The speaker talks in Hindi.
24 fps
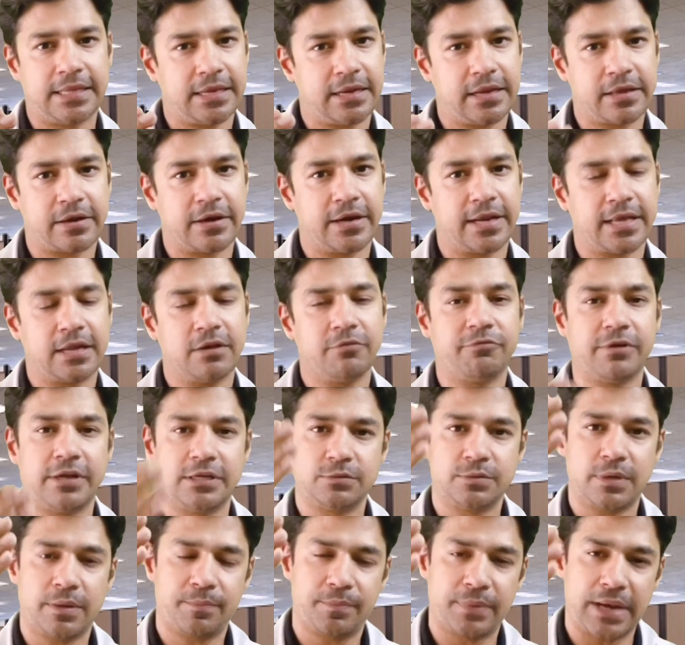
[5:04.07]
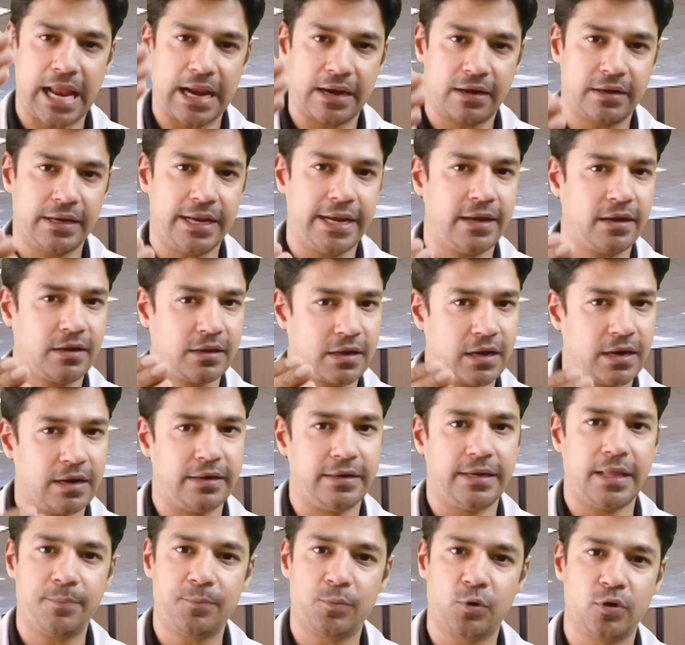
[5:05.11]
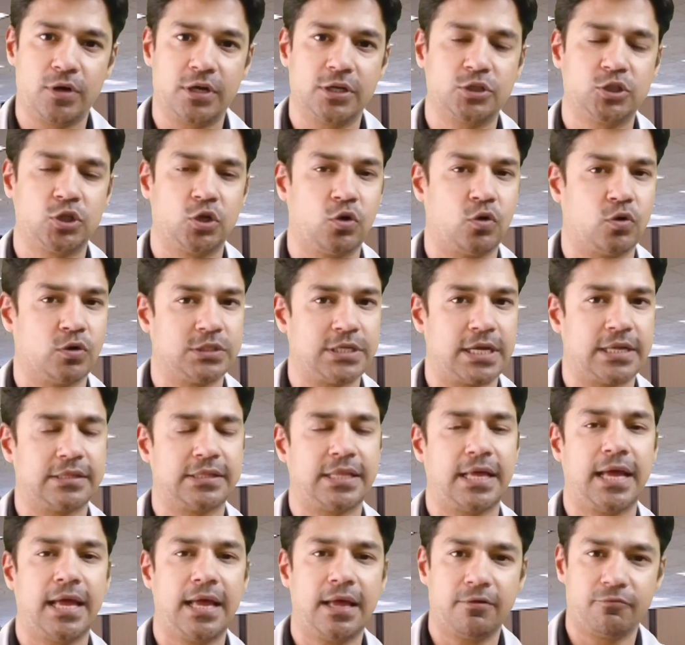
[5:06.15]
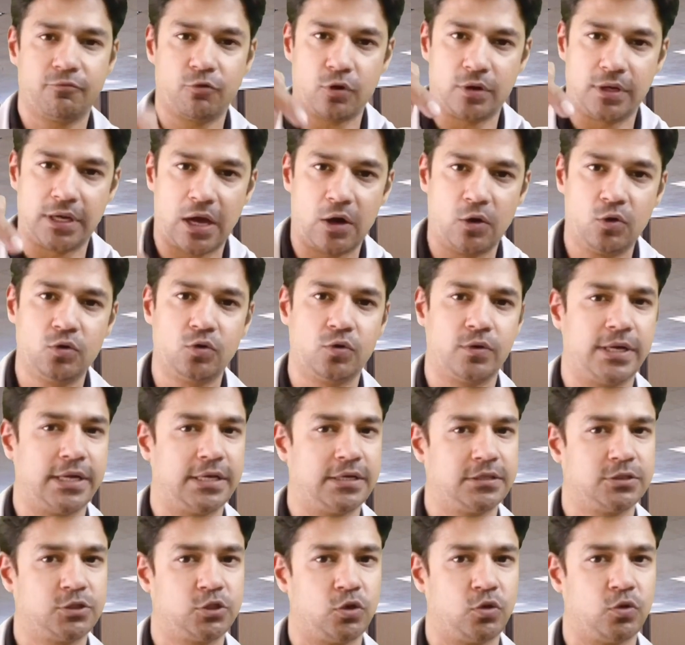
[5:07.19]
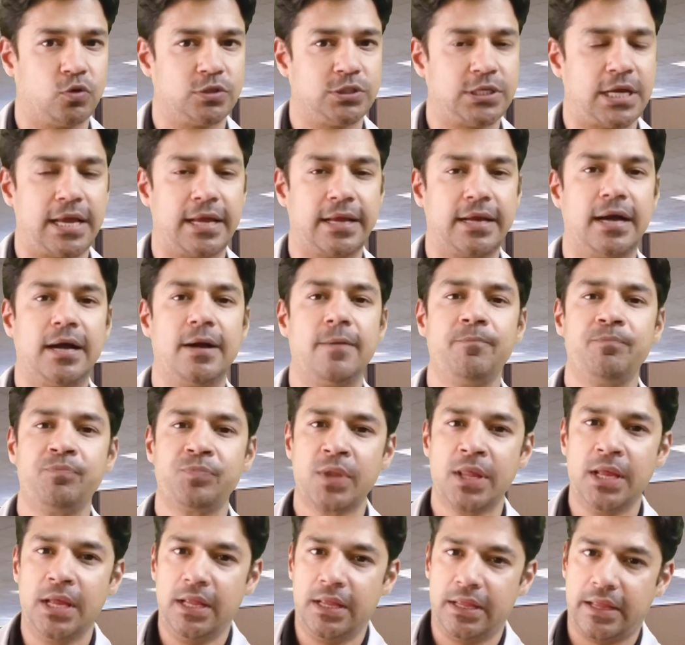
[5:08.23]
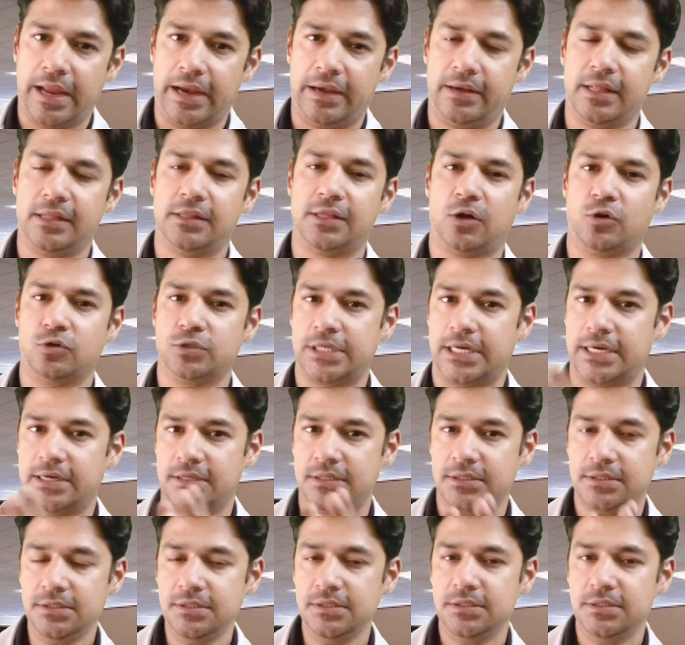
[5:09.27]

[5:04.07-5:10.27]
धीरे क्रिटिकल फेज में प्लेटलेट का डिप होना शुरू हो जाता है वो डाउन होने शुरू हो जाएगा 80,000,